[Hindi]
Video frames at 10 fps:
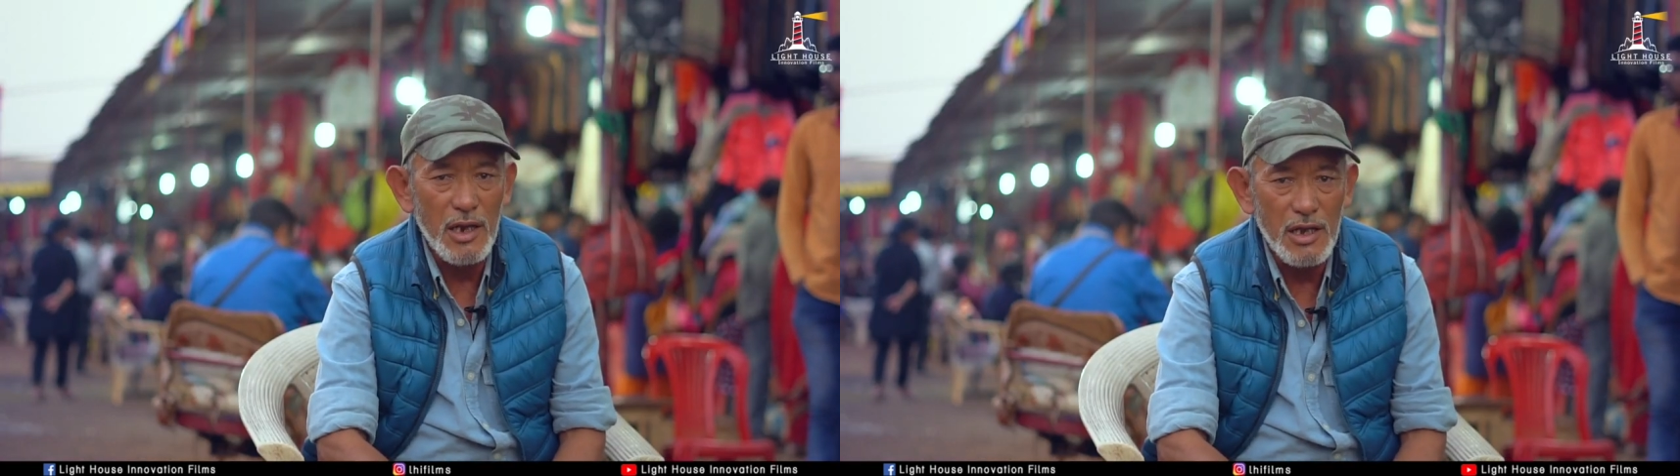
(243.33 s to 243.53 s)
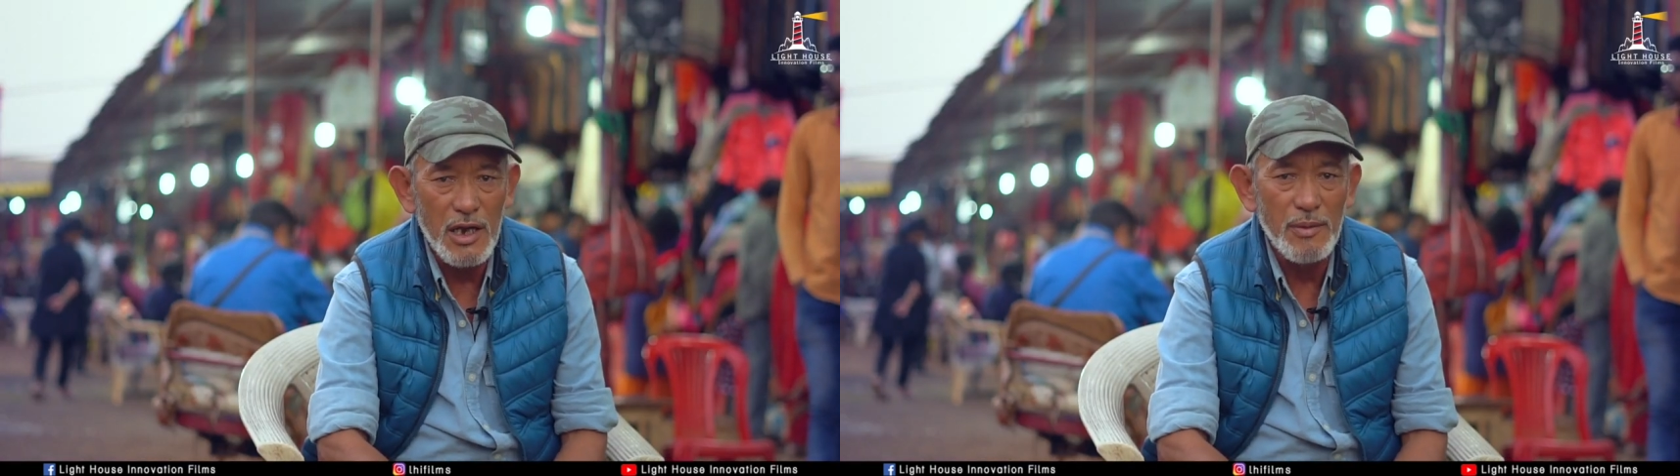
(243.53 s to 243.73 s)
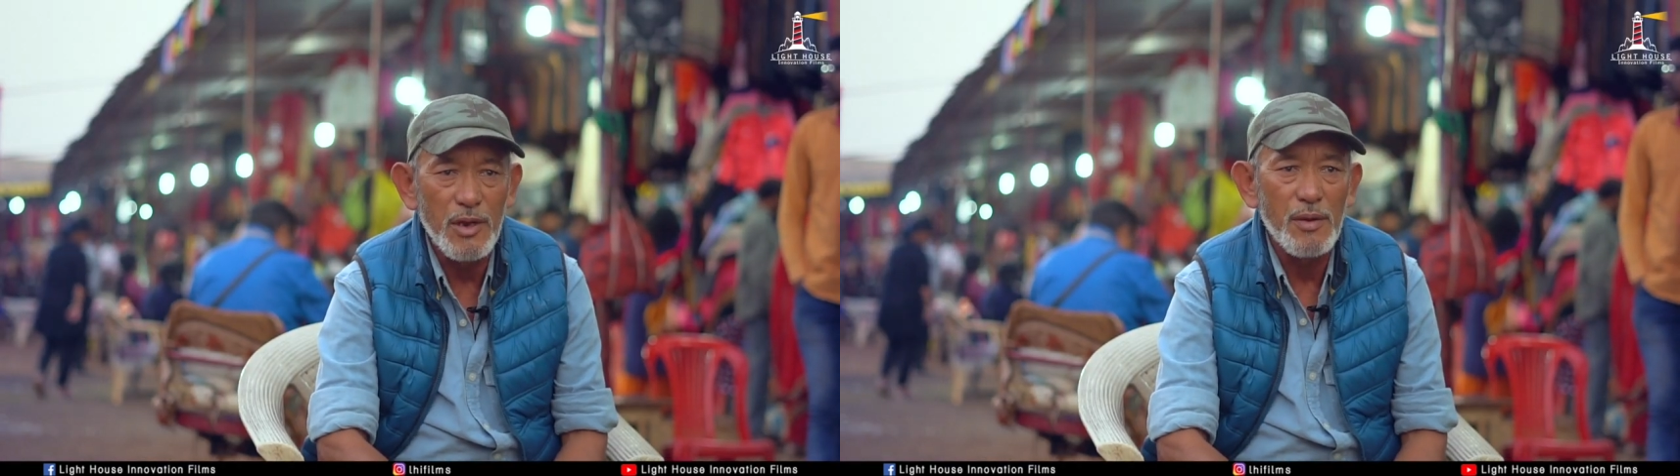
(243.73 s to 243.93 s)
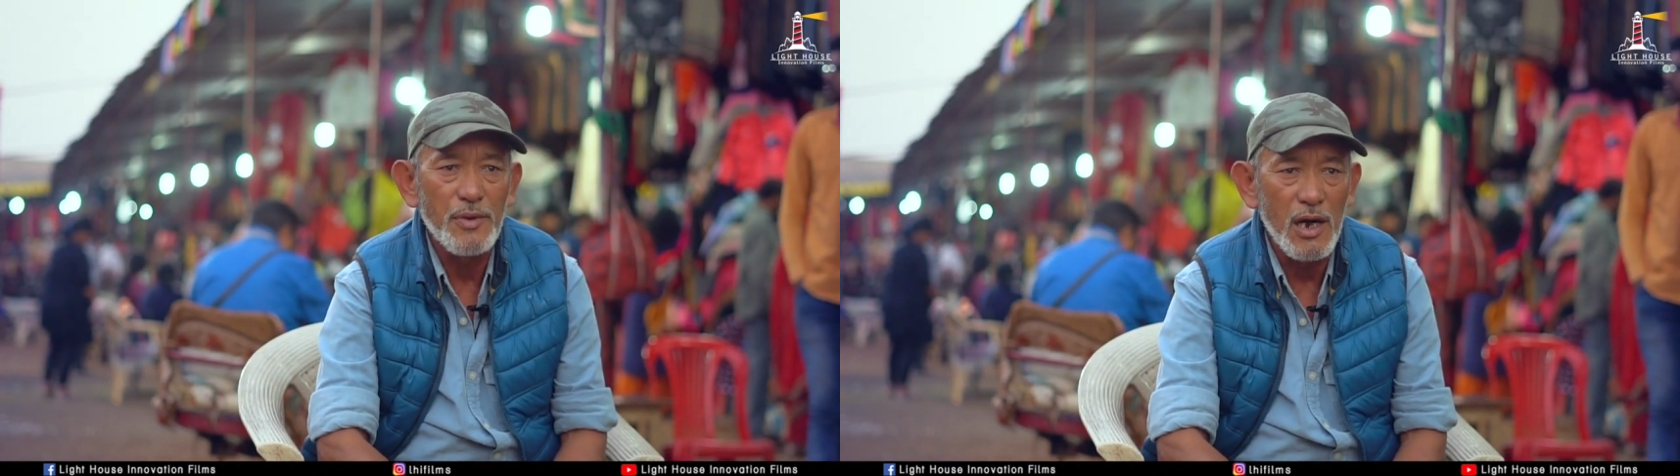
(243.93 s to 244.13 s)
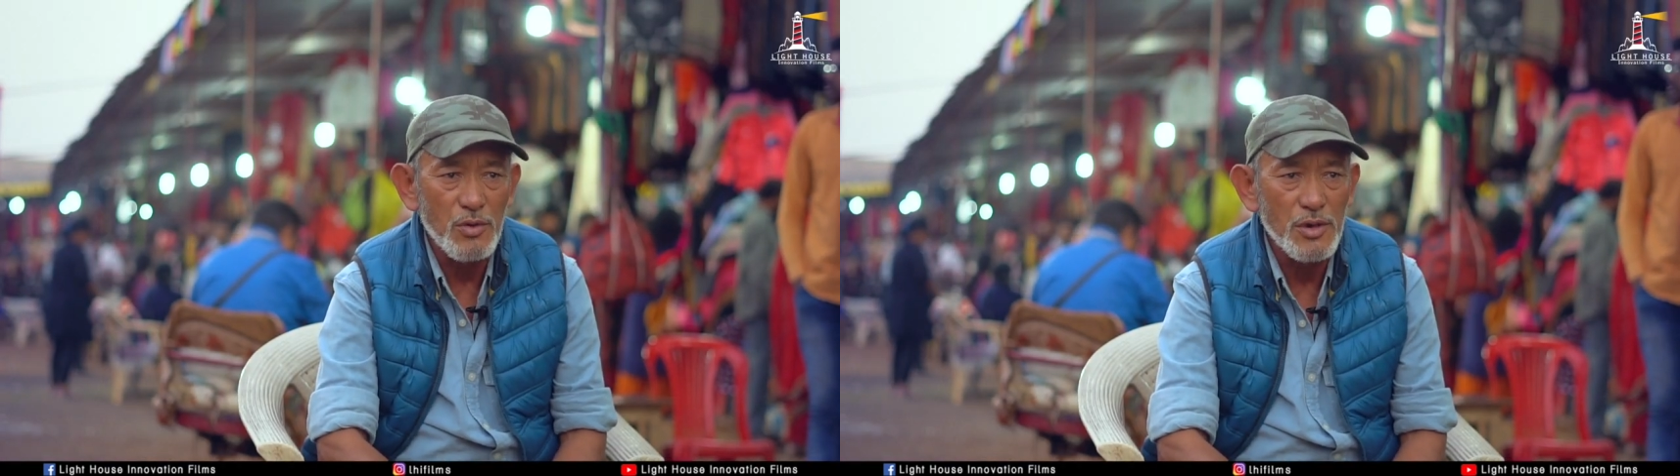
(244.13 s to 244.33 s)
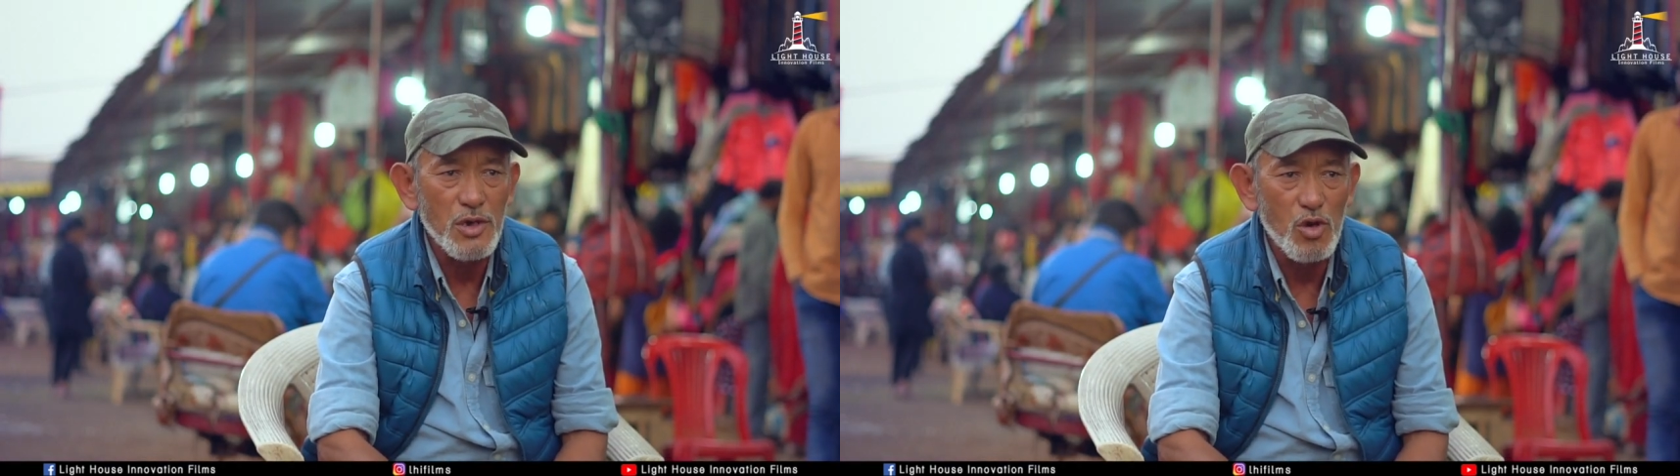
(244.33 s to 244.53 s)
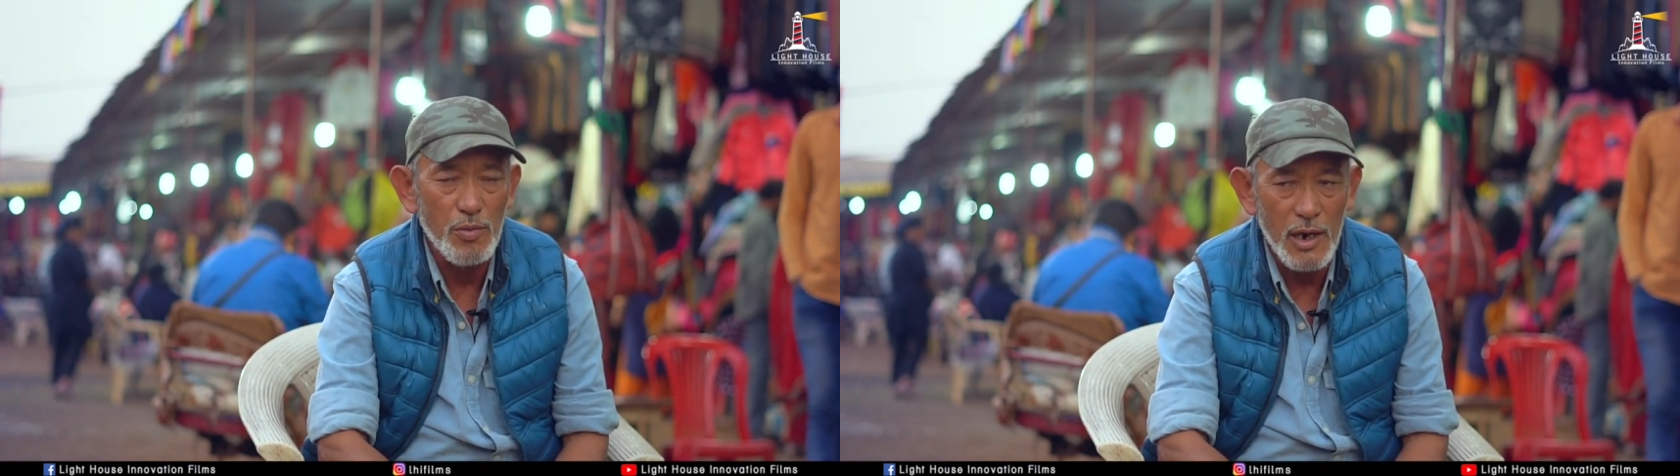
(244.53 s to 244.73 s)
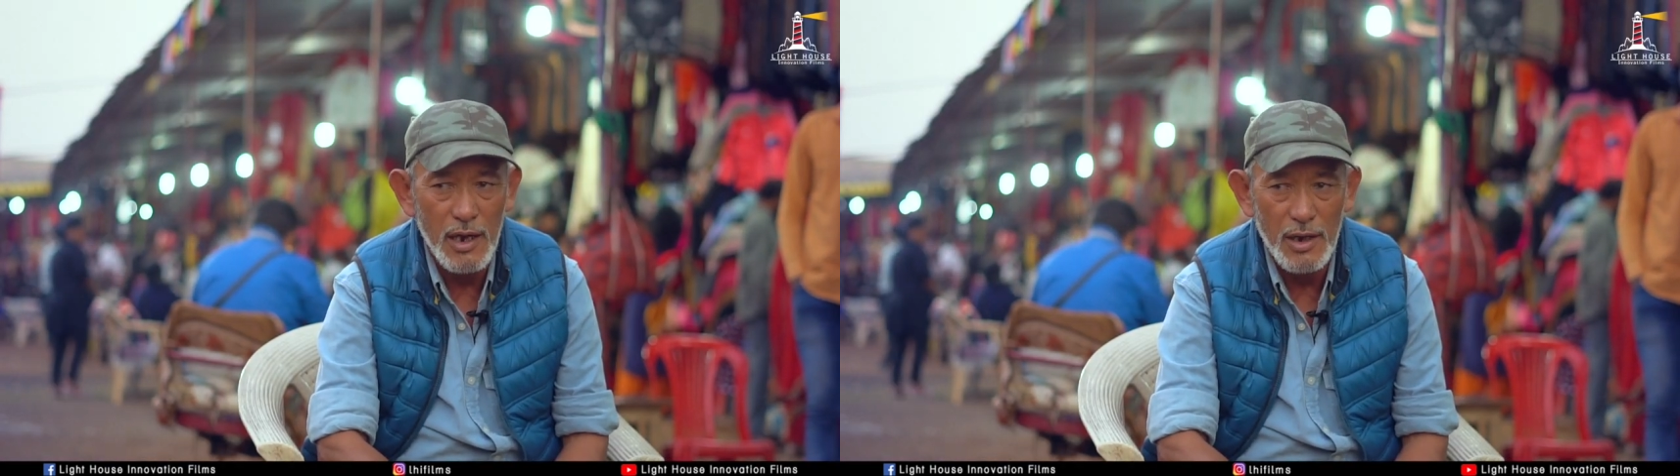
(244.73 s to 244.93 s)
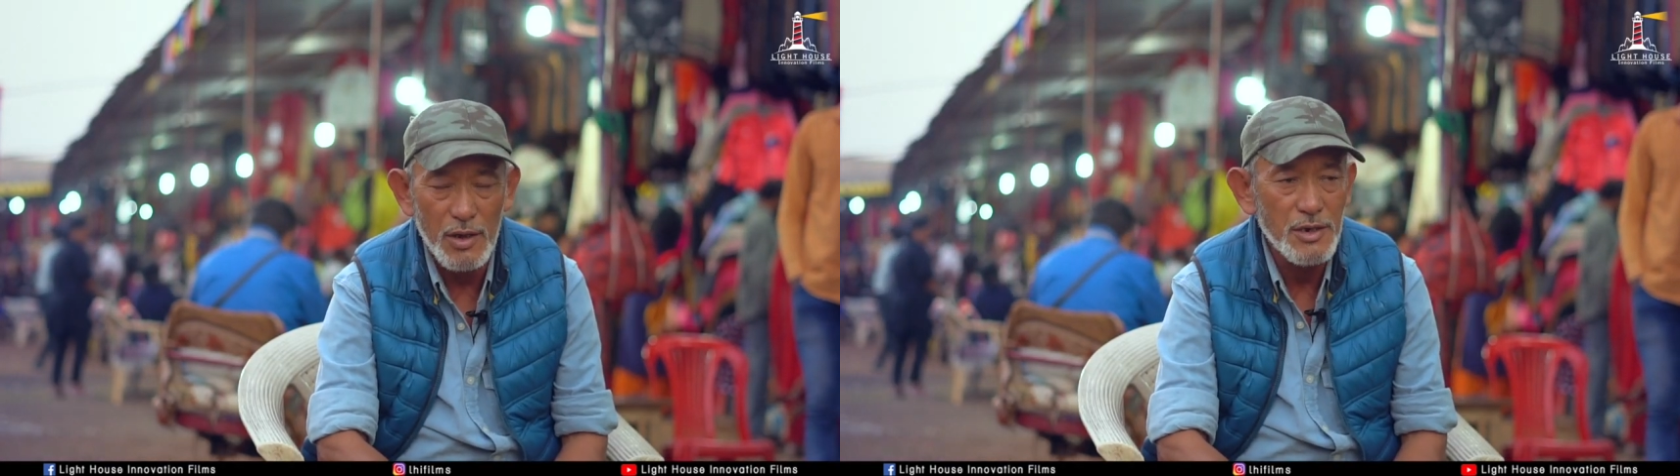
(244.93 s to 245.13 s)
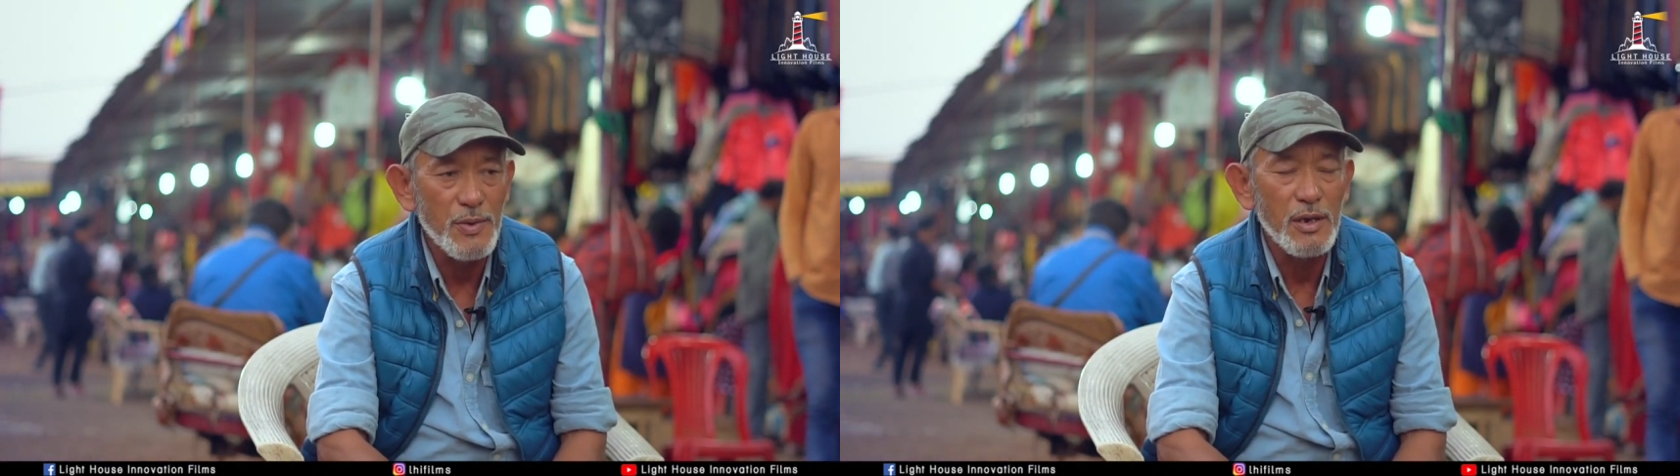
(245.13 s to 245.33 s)
खरीद के हमने अपने हाथों से इसको बनाया
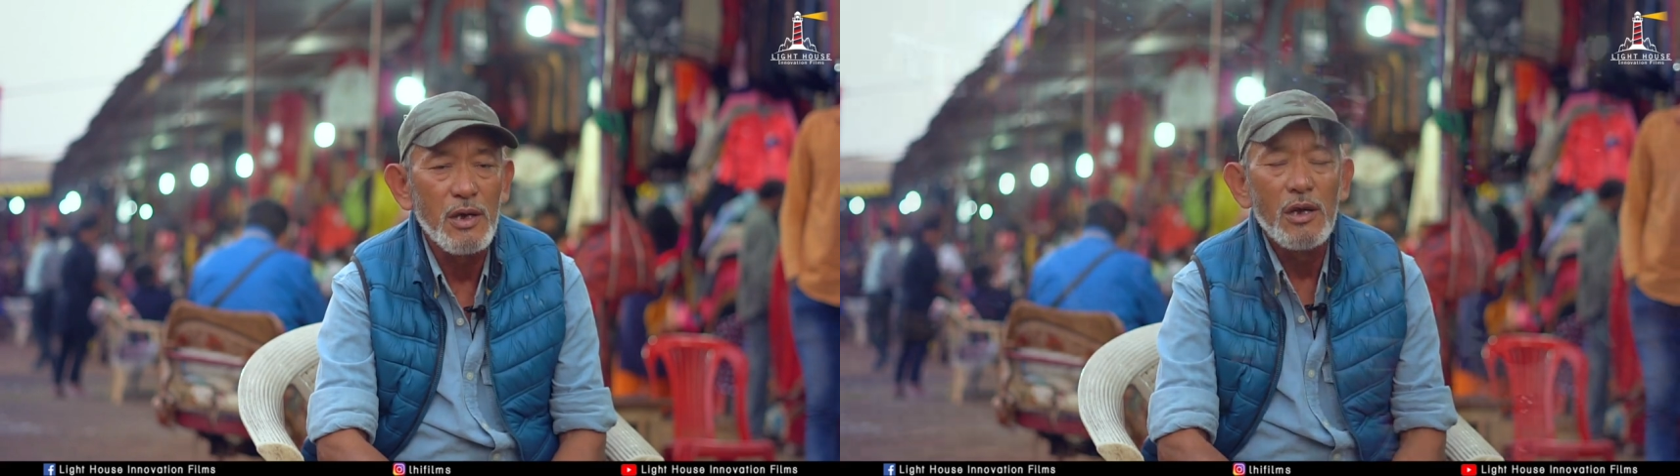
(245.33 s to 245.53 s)
इसमें